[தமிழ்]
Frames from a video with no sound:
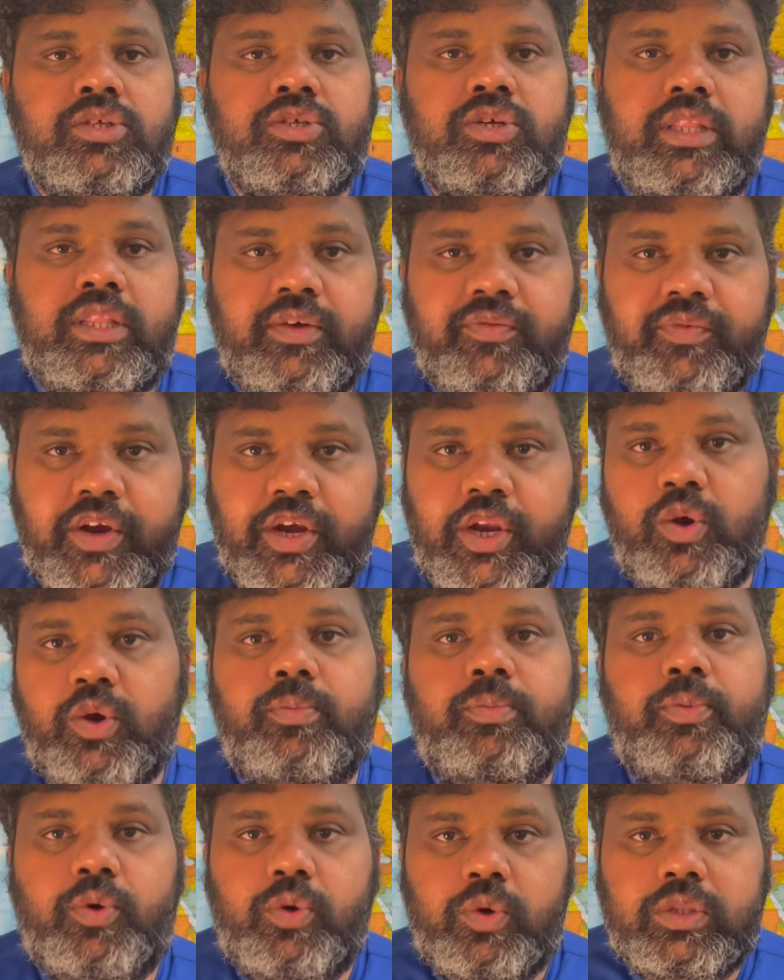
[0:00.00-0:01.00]
ஸோ இந்த
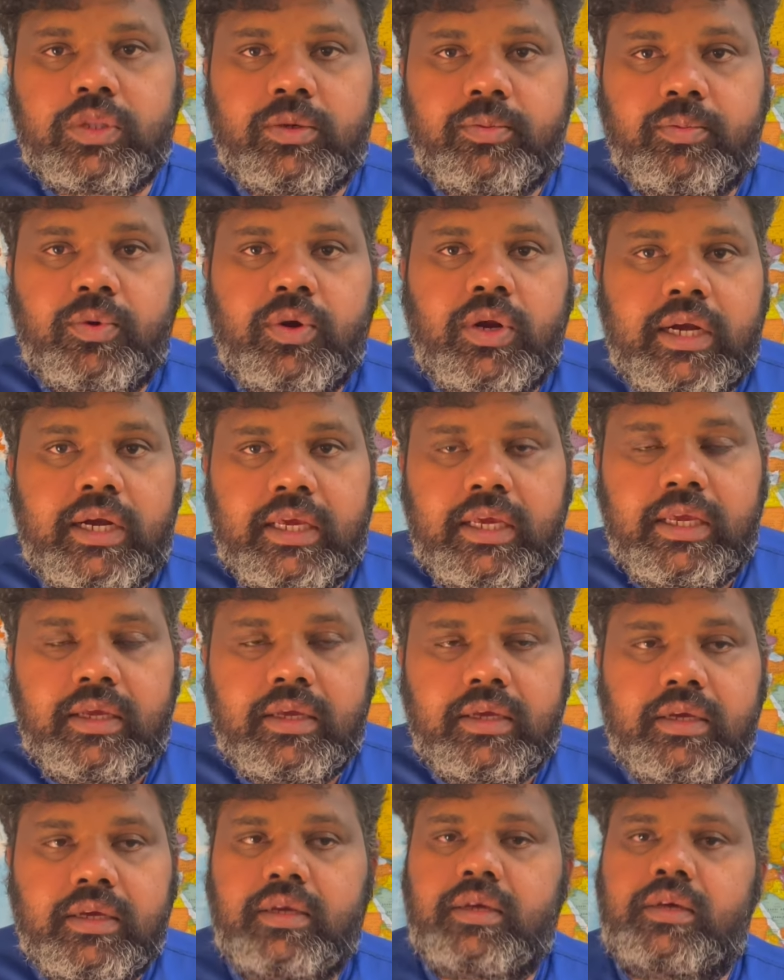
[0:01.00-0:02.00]
வீடியோவில் போகிறதுக்கு முன்னாடி
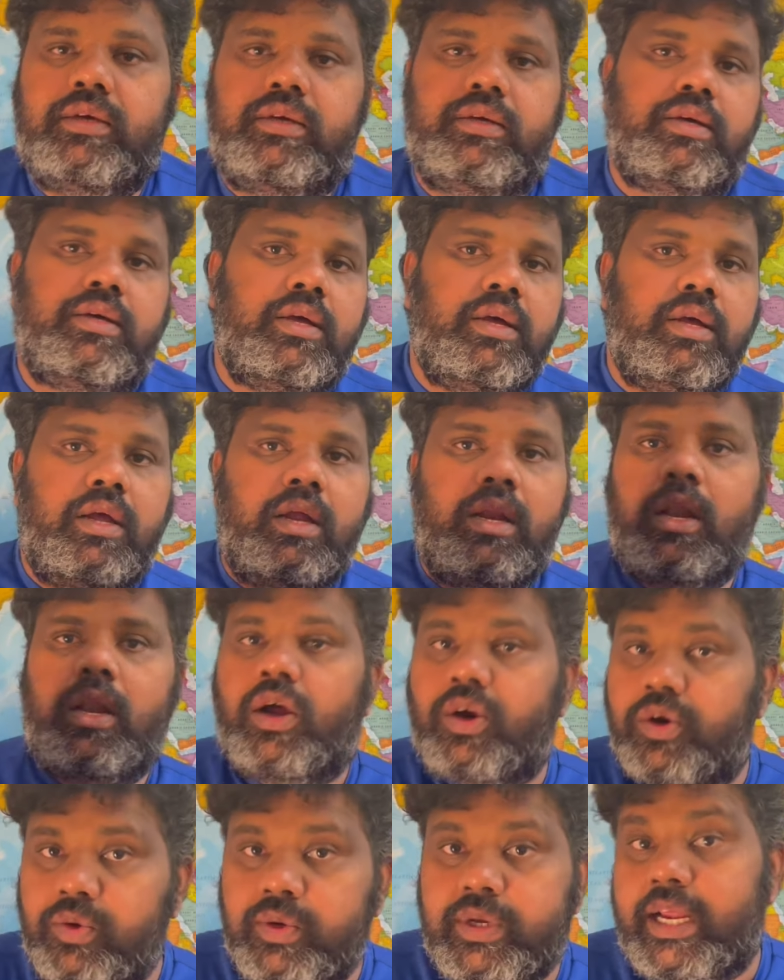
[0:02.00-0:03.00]

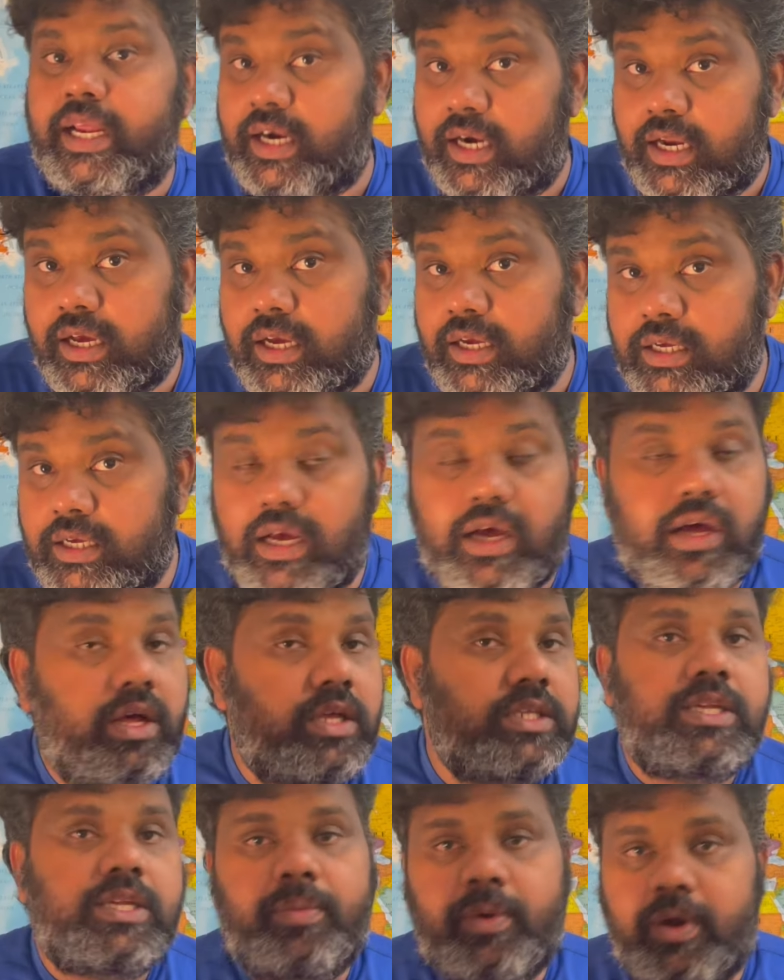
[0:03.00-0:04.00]
நானும் கெனடாவுக்கு
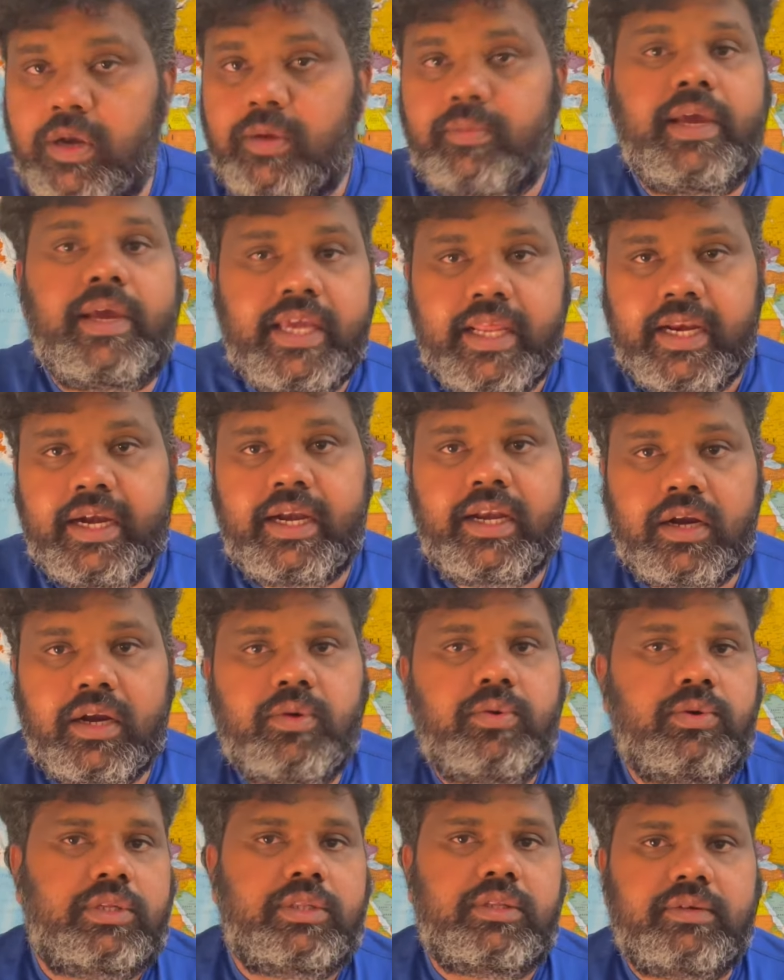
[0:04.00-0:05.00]
ஆசைப்பட்டு மைக்ரேட்
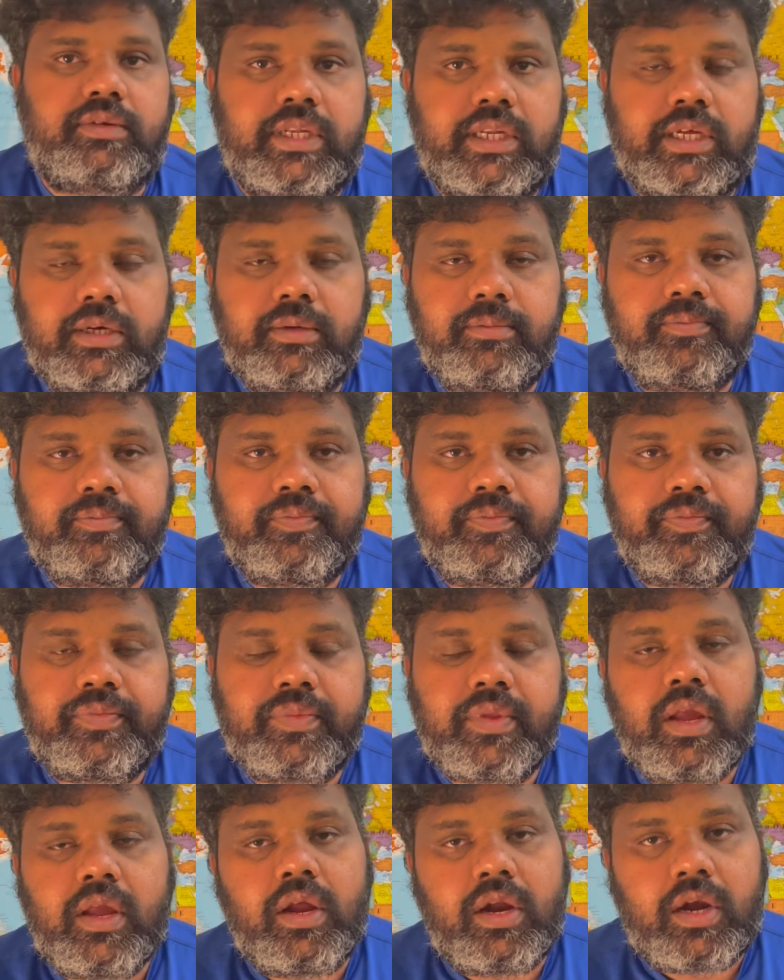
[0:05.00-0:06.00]
ஆன ஒருத்தவன் தான்
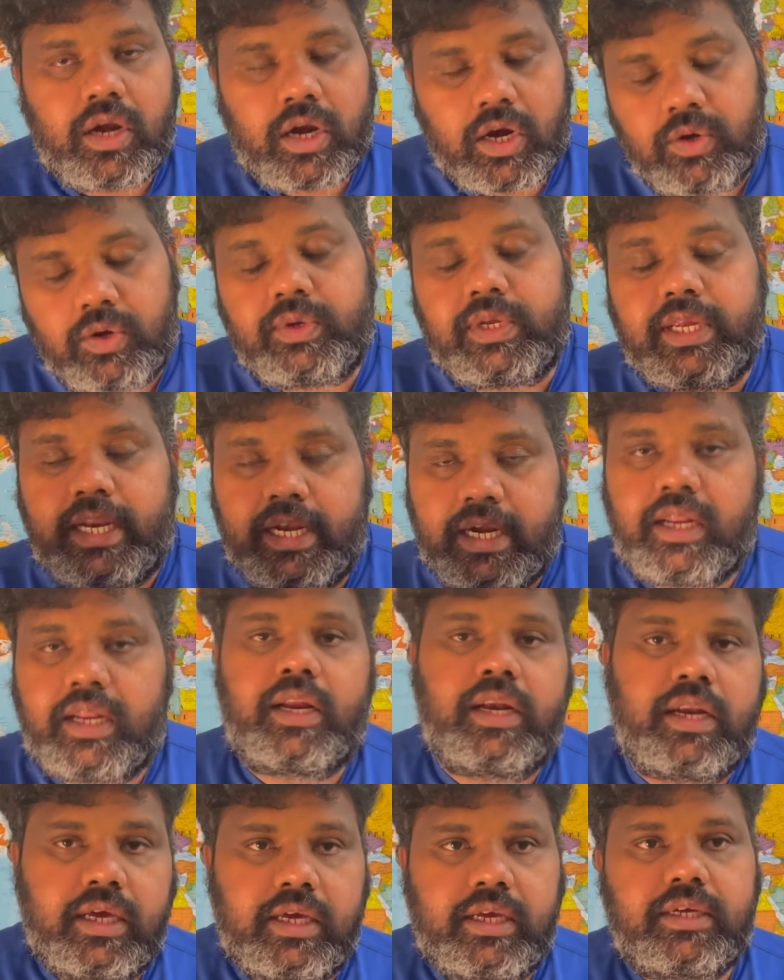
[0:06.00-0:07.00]
நானும்
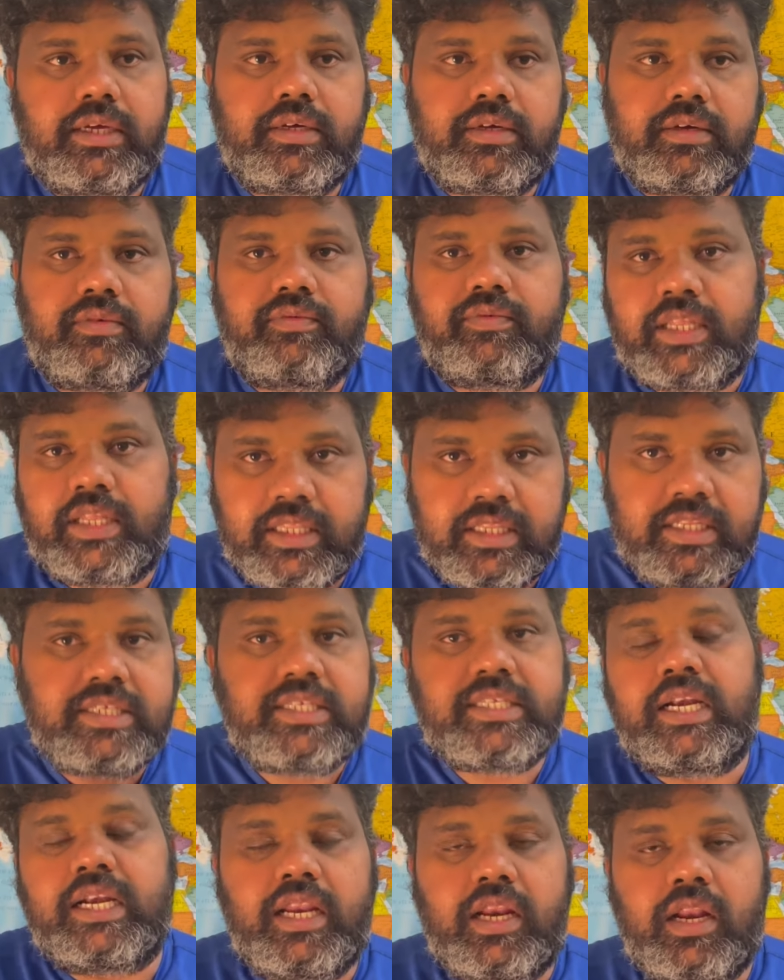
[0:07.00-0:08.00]
கெனடாவில் வந்து
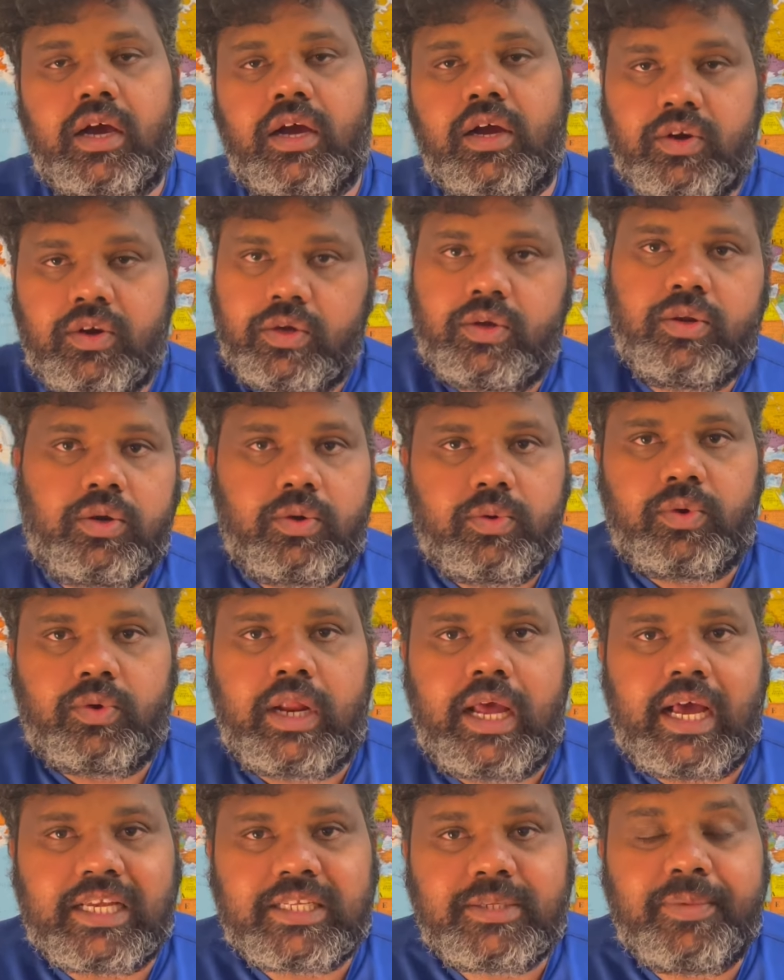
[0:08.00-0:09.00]
செட்டில் ஆகணும்னு
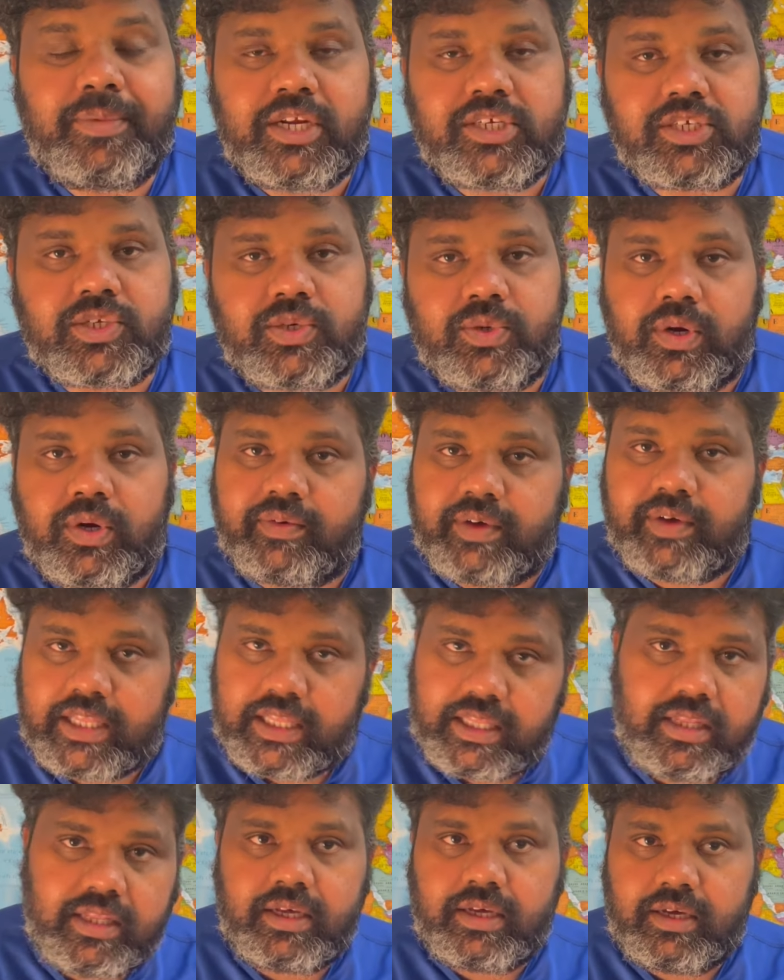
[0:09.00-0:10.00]
ஒரு ஆஸ்பிரேஷனோட
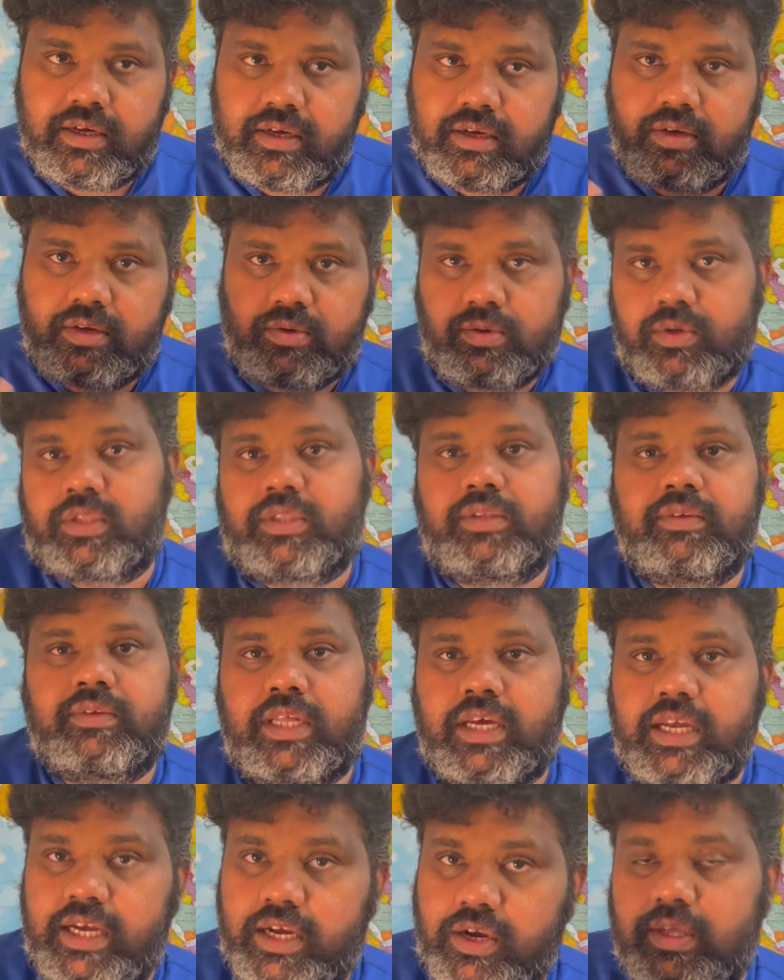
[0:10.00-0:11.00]
வந்த
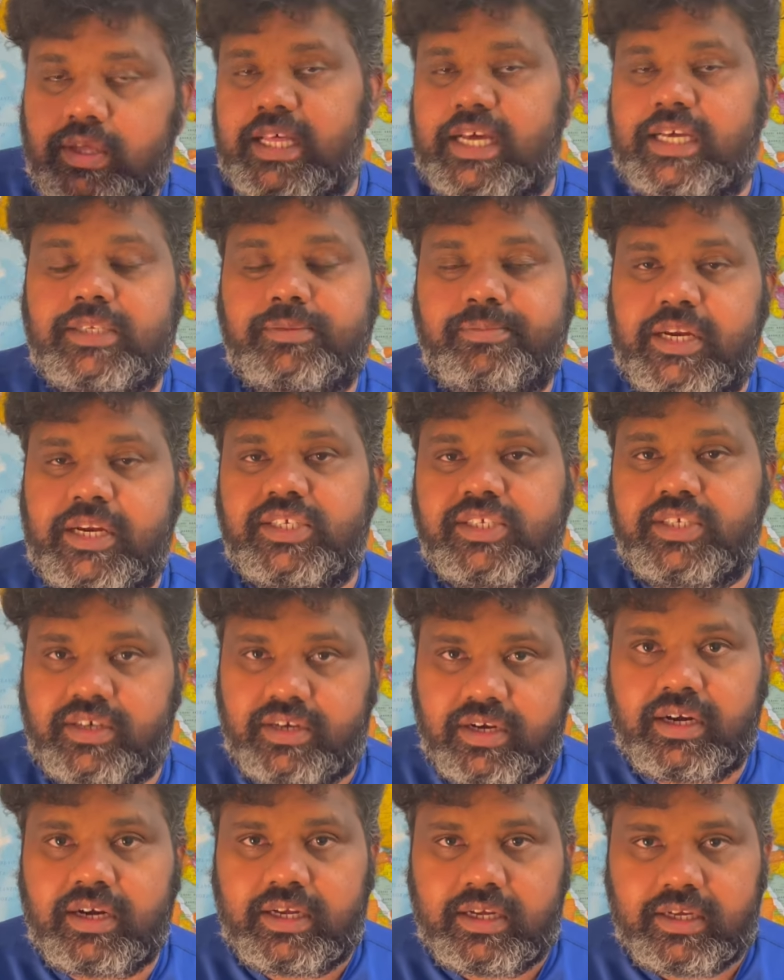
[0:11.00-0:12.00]
ஒருத்தவன் தான் இன்னும் அந்த ஆஸ்பிரேஷன்
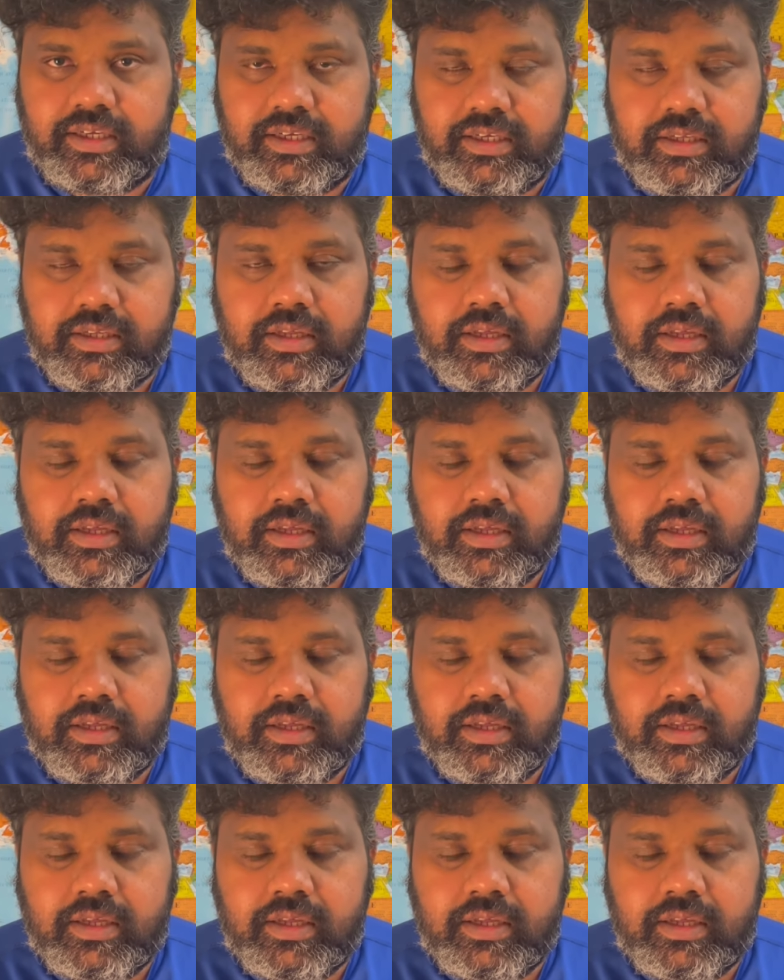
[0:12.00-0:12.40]
இருக்குது